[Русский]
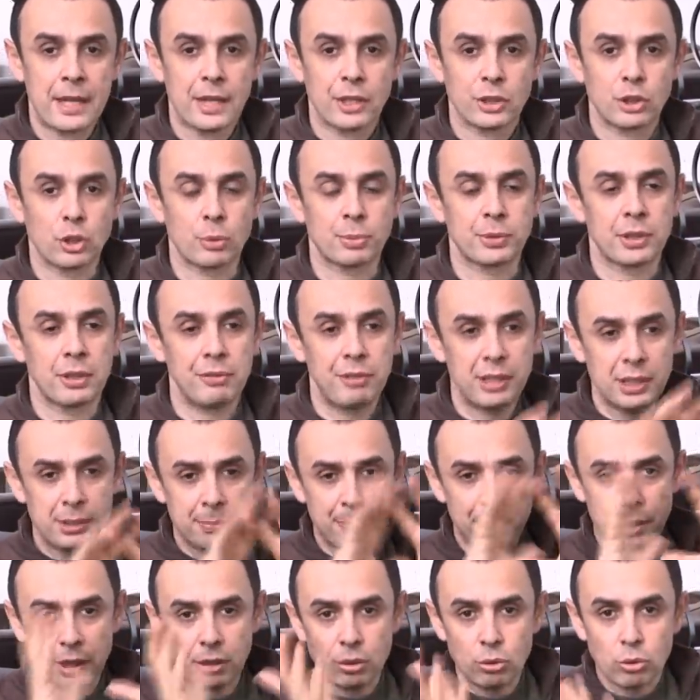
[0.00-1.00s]
Собственно, весь
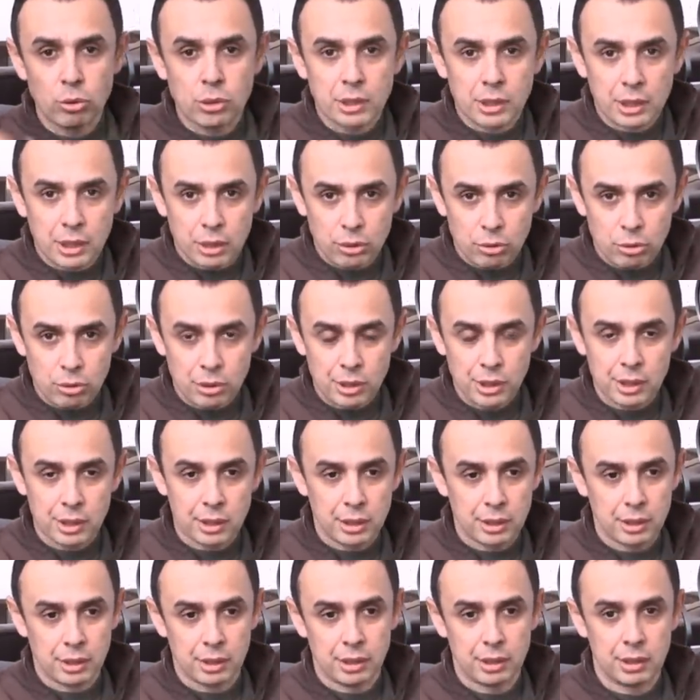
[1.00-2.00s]
продукт,
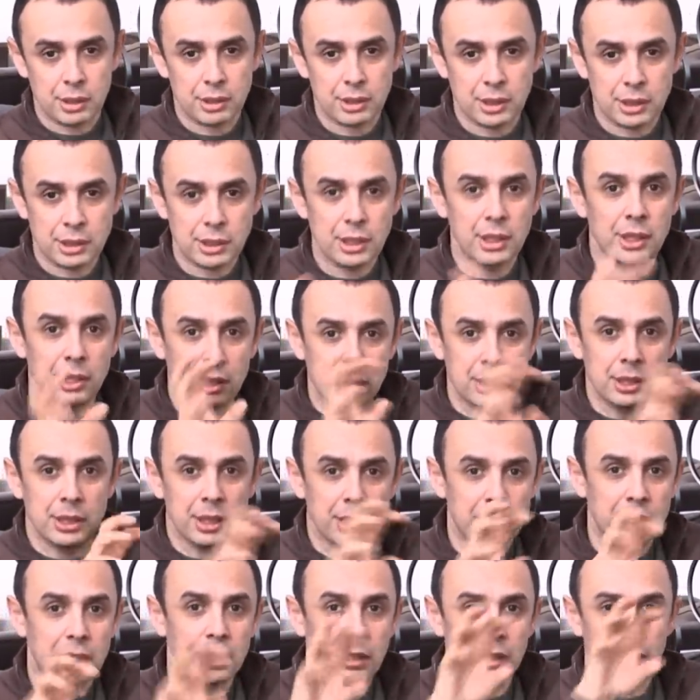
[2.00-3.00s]
который э, состоит из
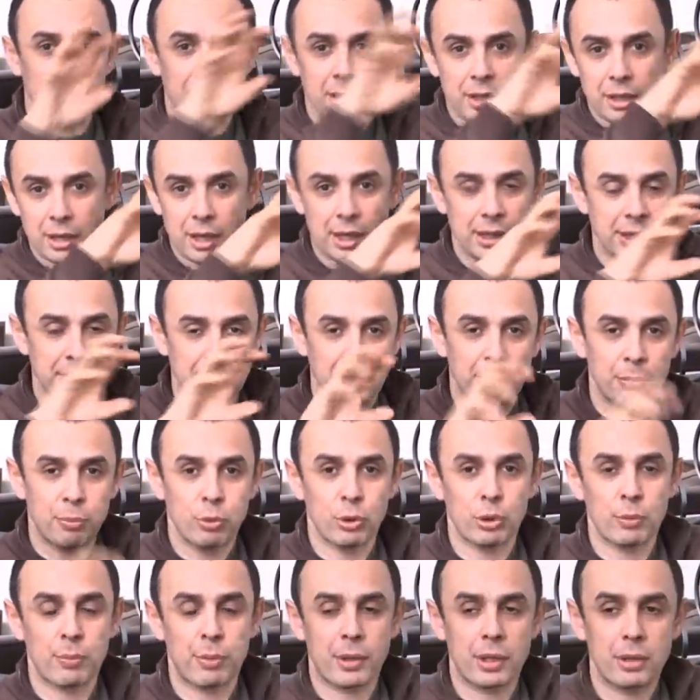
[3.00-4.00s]
нескольких разных
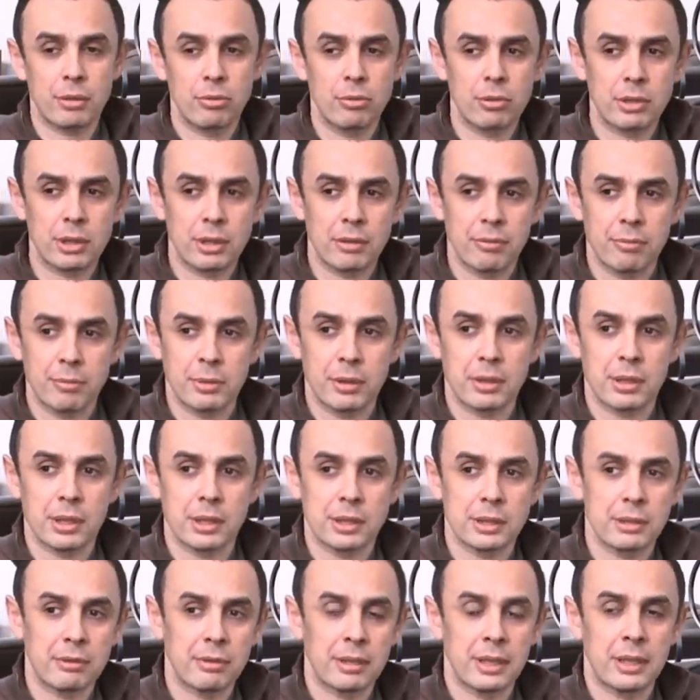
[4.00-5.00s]
подпродуктов, мы
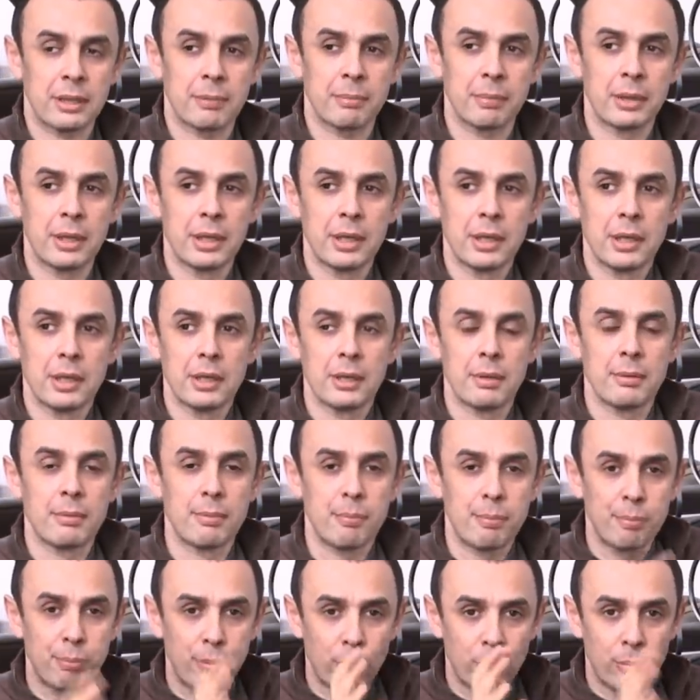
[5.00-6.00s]
называем
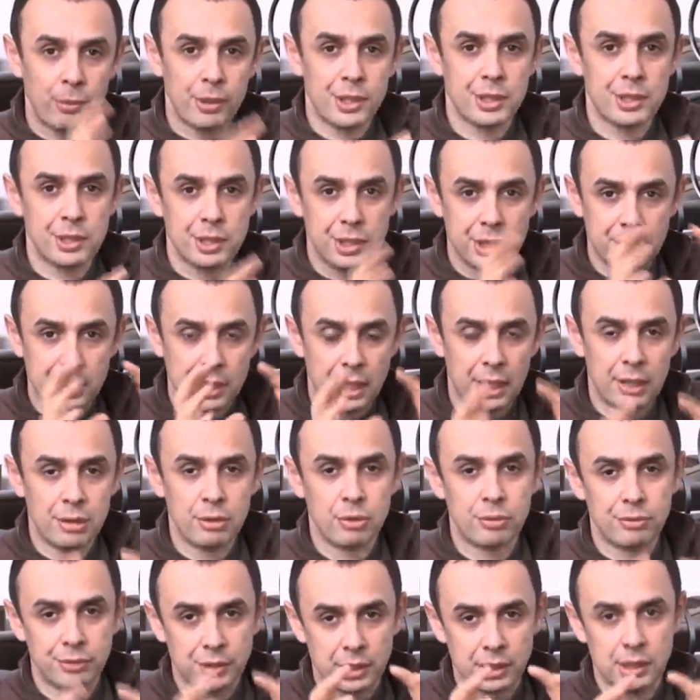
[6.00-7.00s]
помощь
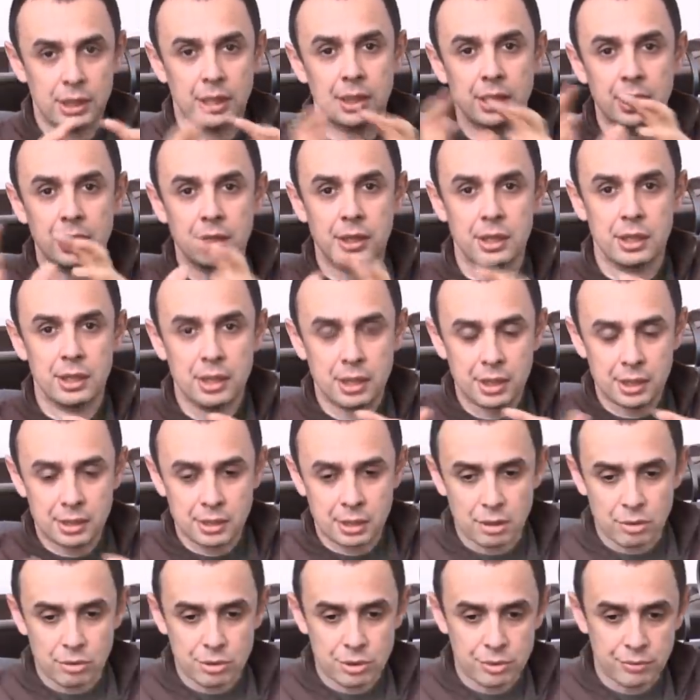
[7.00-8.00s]
дизайнеру в создании интерьера с
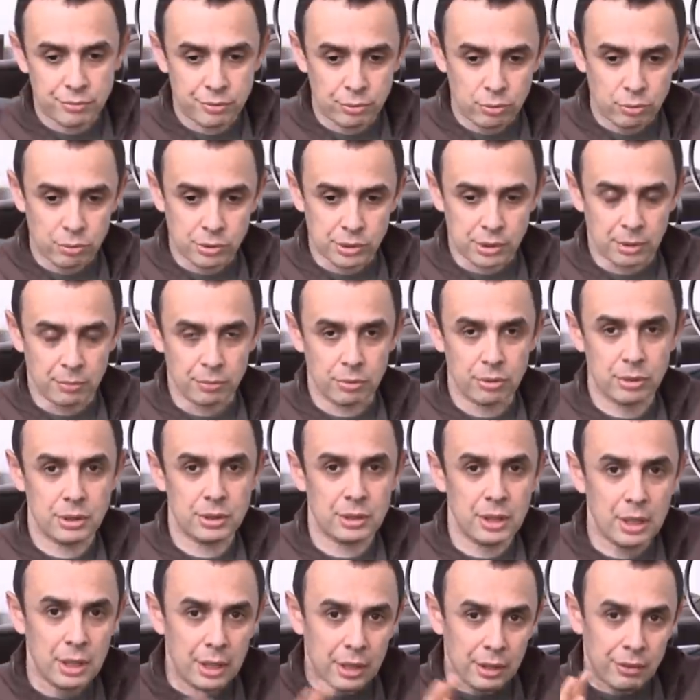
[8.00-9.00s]
хорошим вкусом. То
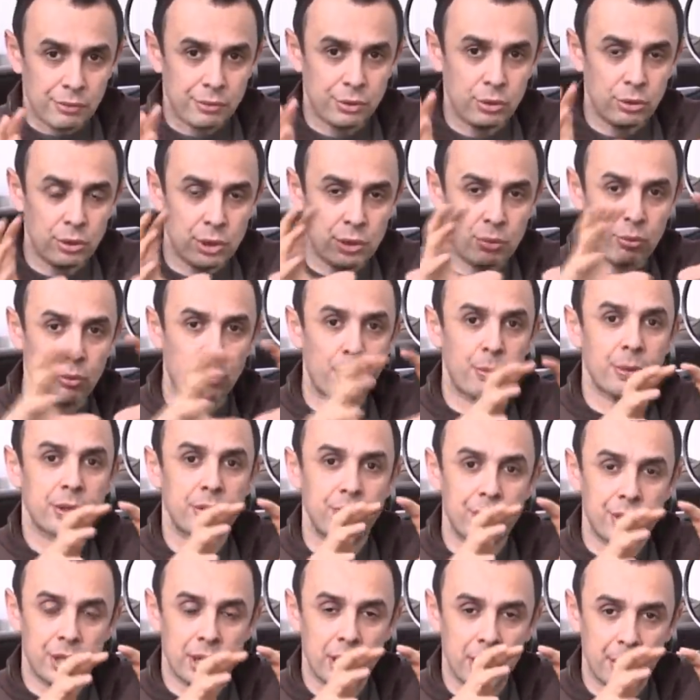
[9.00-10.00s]
есть все, чему мы
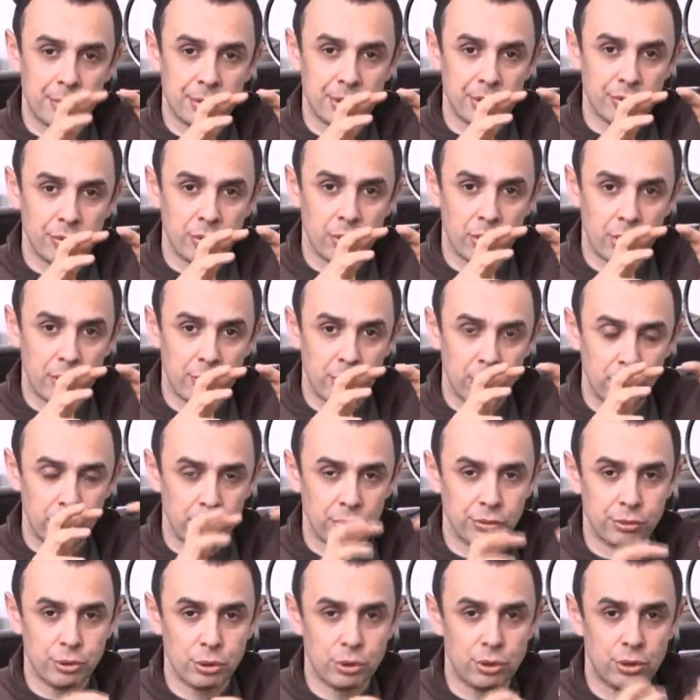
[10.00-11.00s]
посвящаем свою
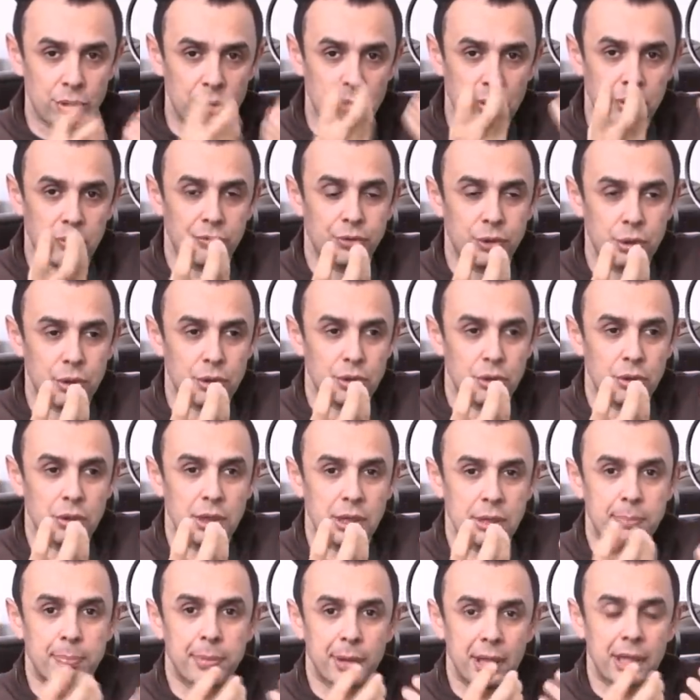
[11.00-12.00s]
работу, все, все что
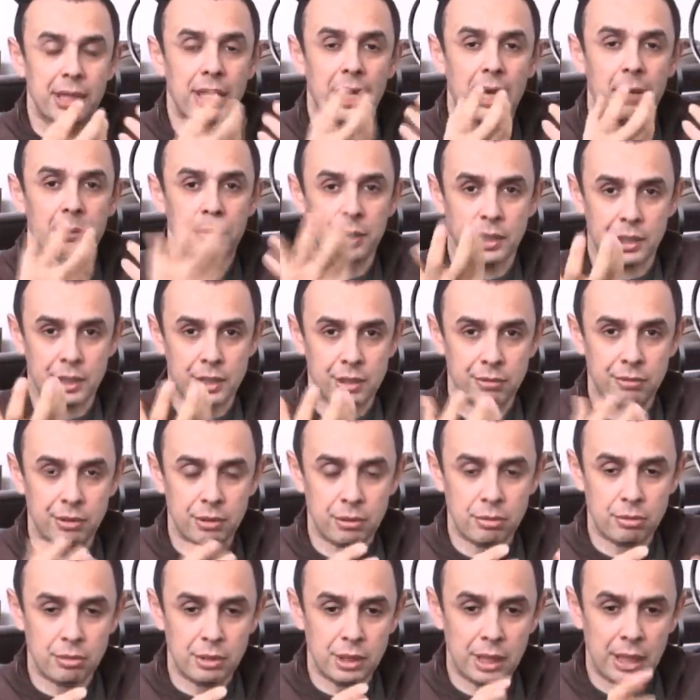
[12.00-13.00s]
есть плодами нашего
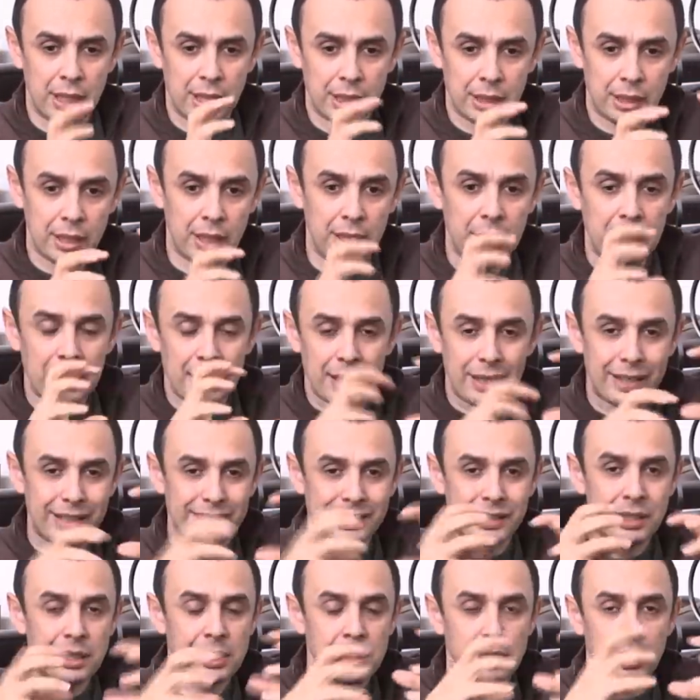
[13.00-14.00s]
труда, это
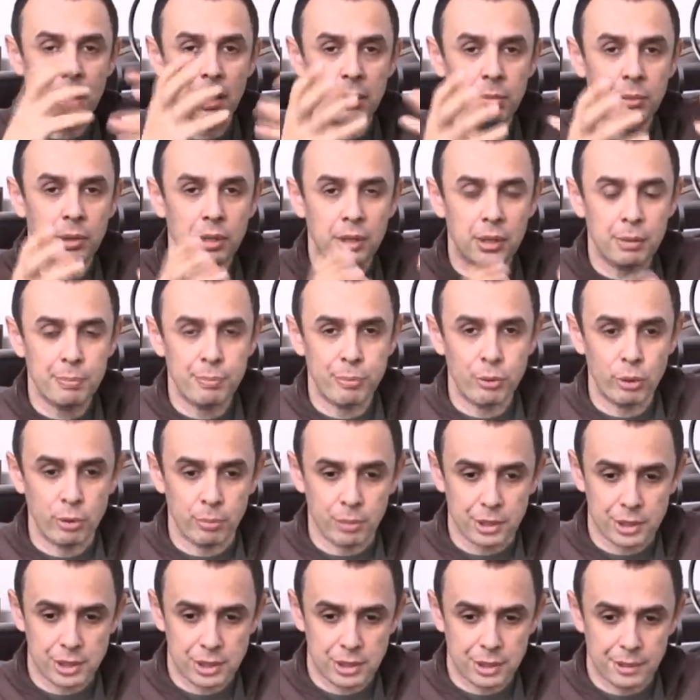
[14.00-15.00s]
различные элементы
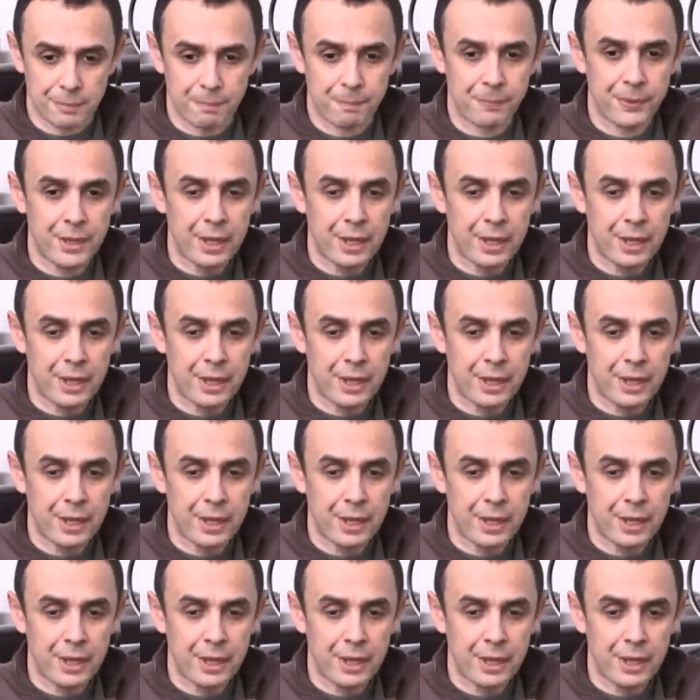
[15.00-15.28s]
помощи.